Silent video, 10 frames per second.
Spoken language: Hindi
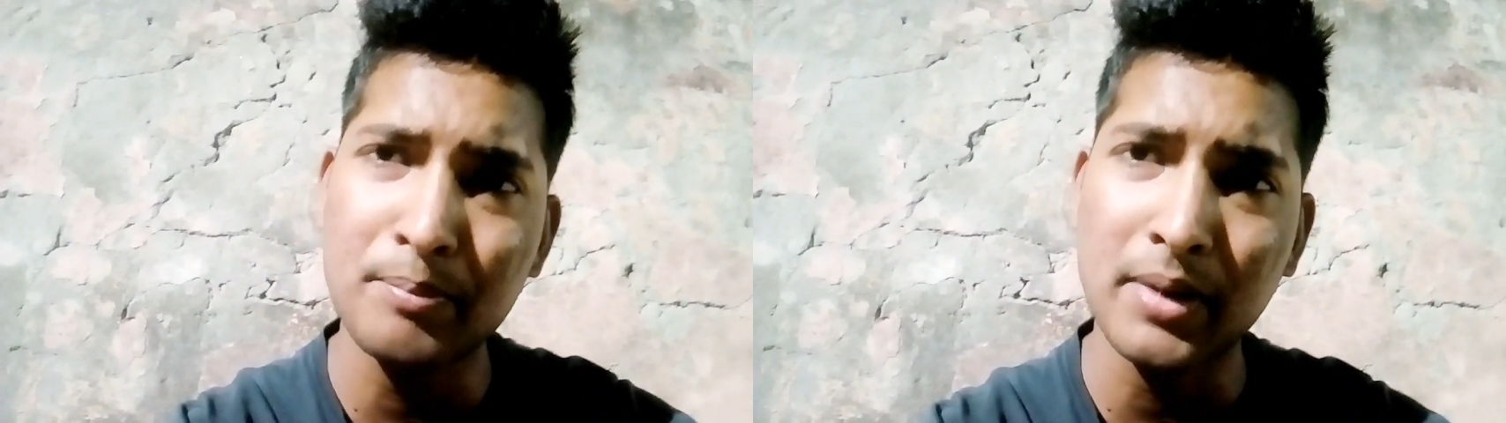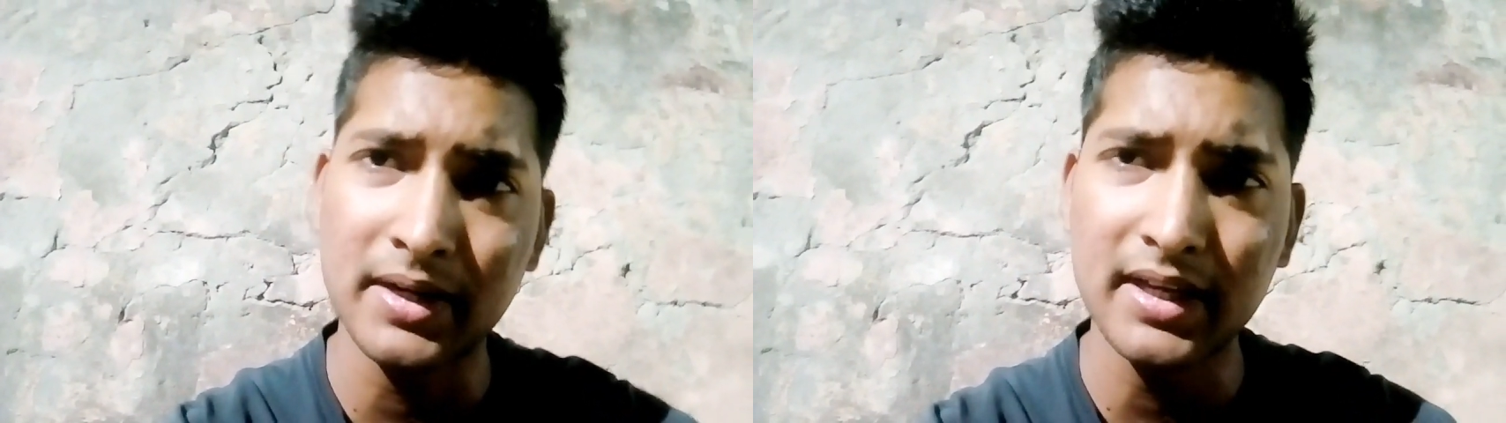
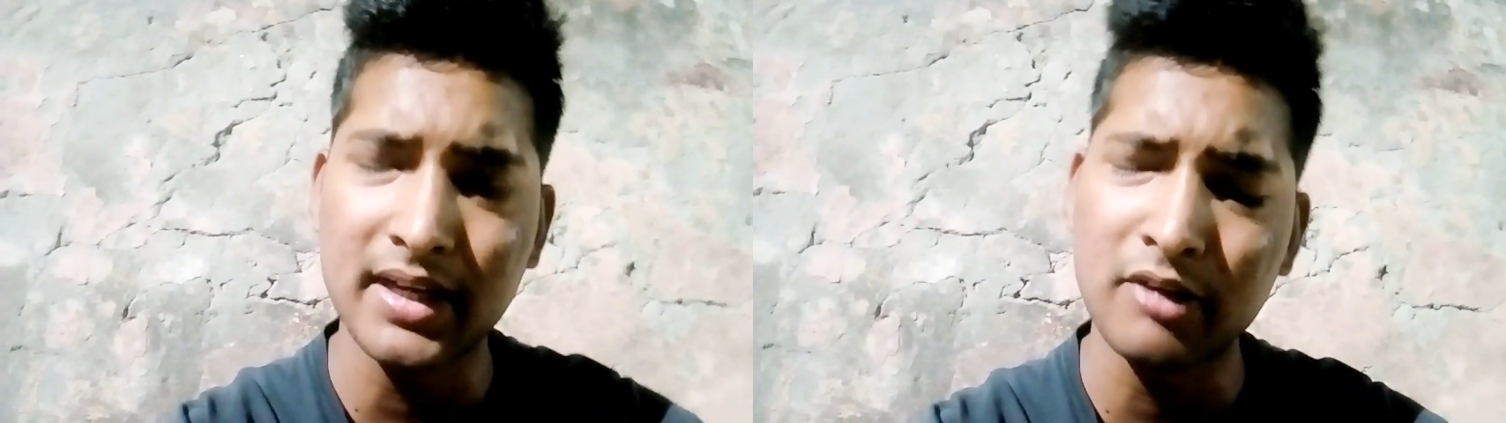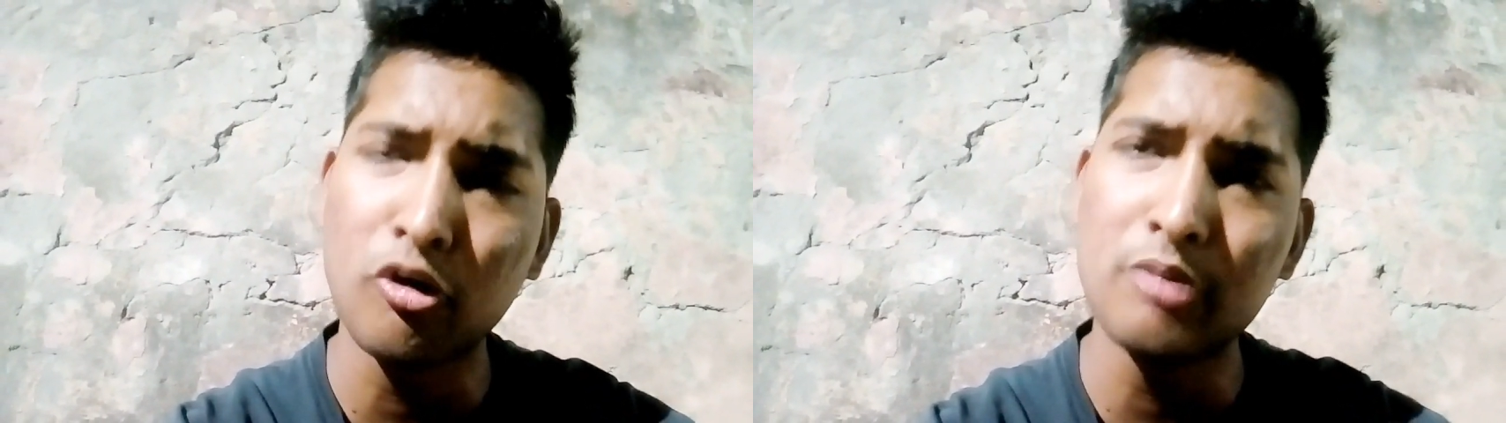आप पकड़े
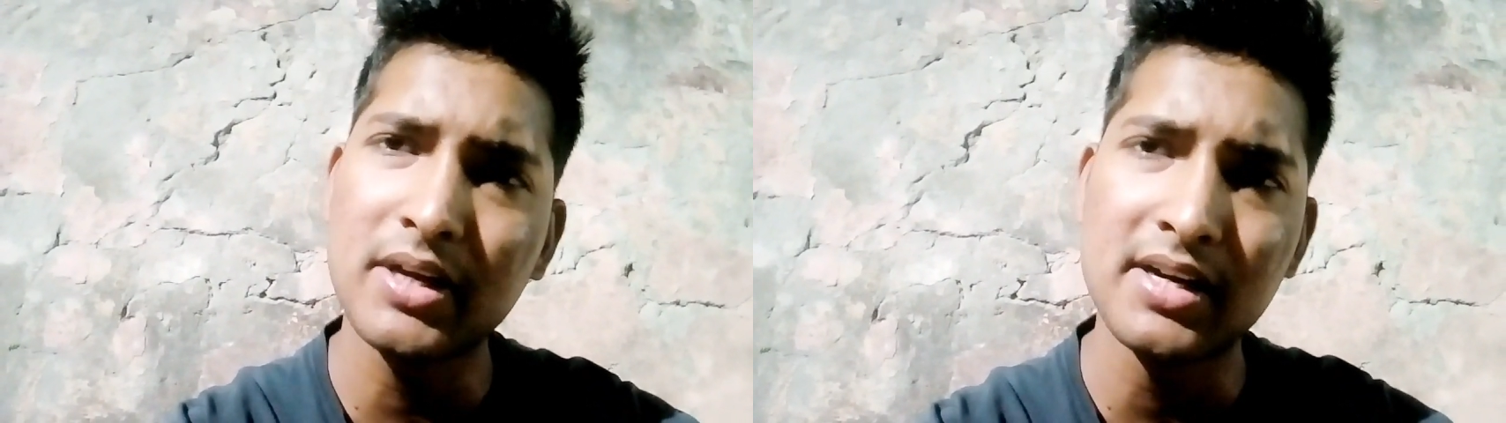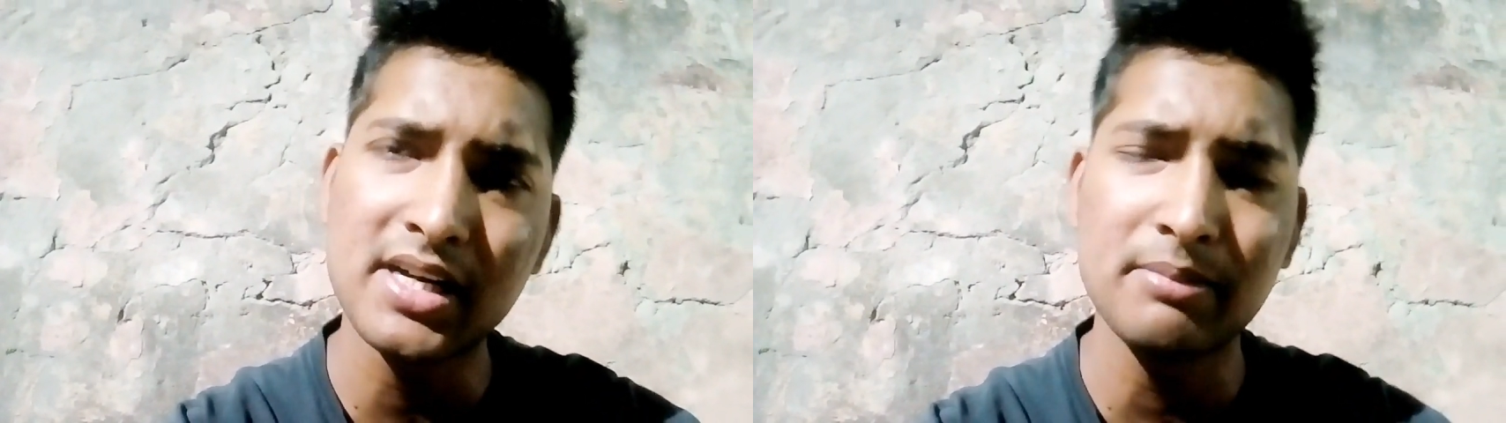गए कोई
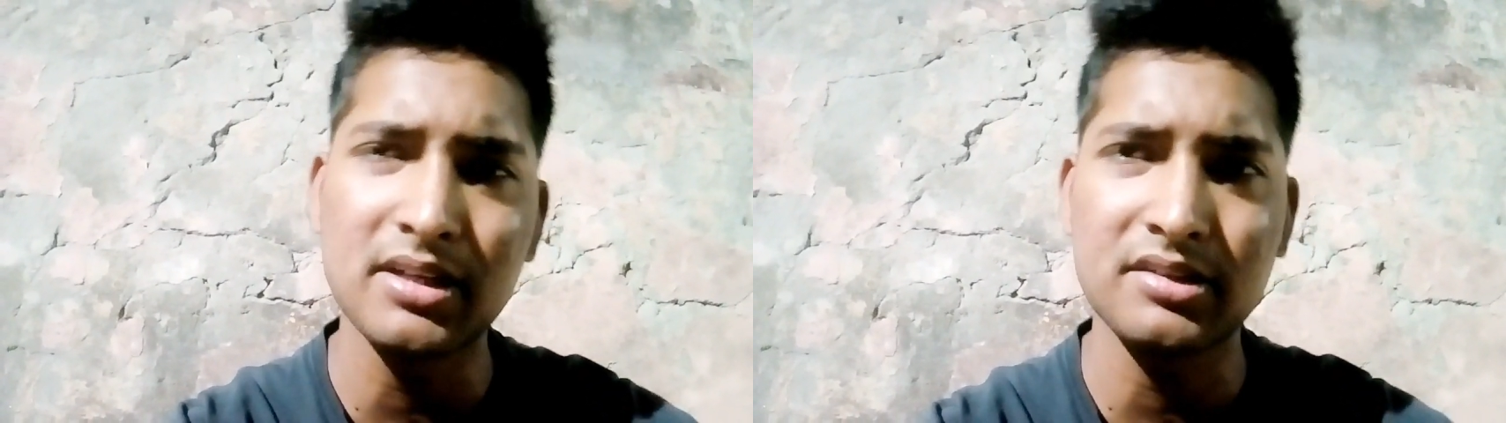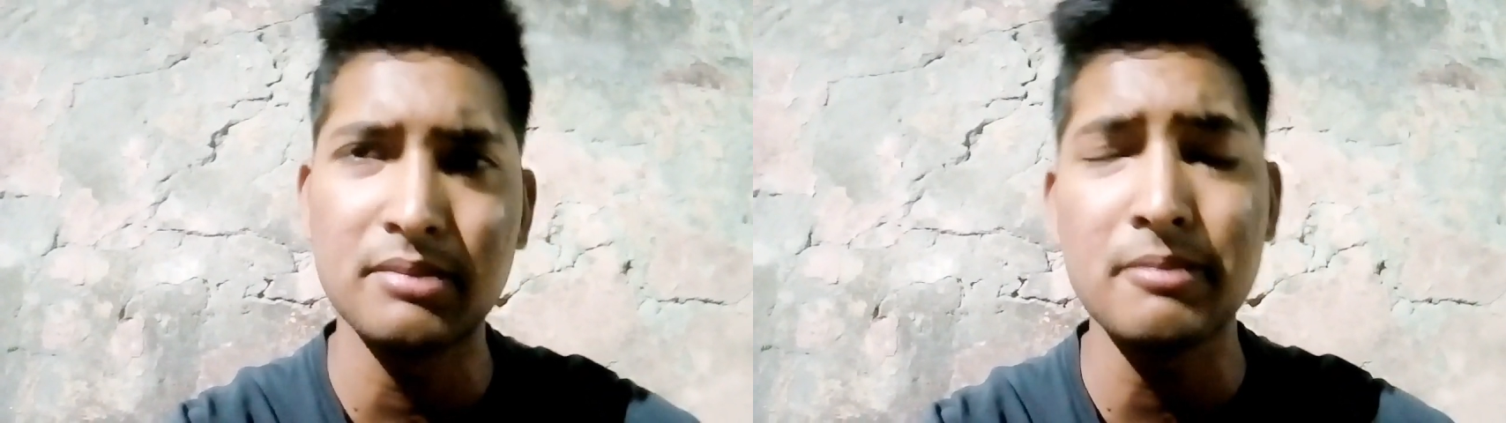भी कंट्री
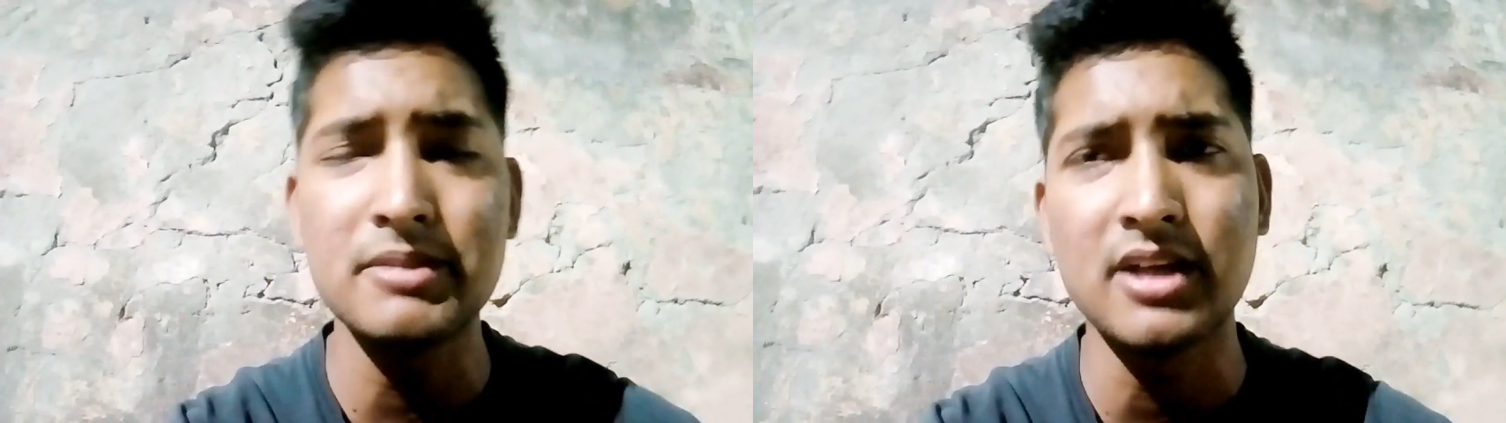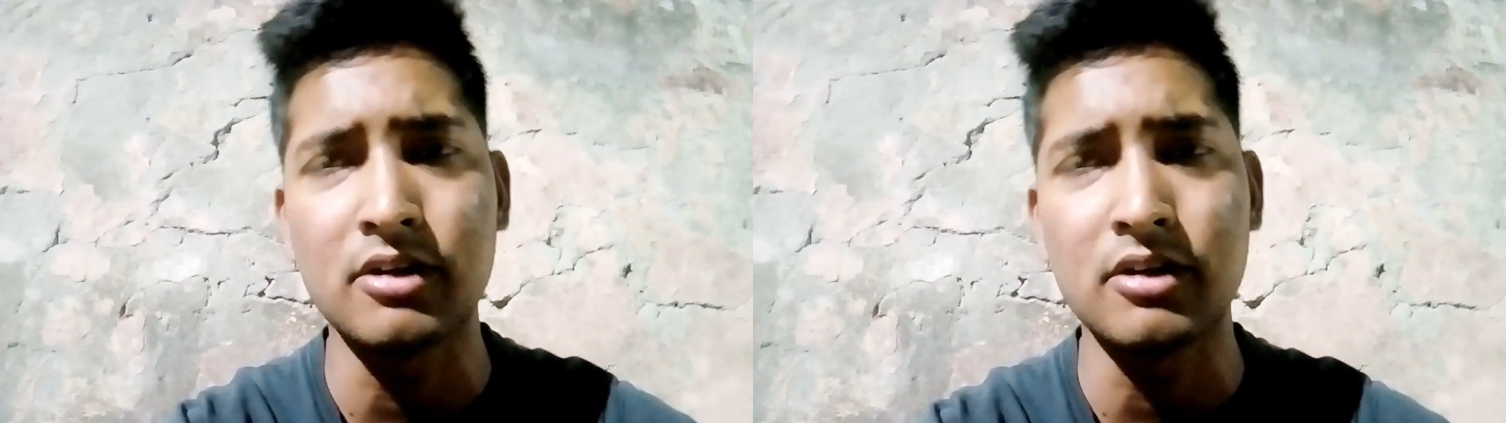में किसी में भी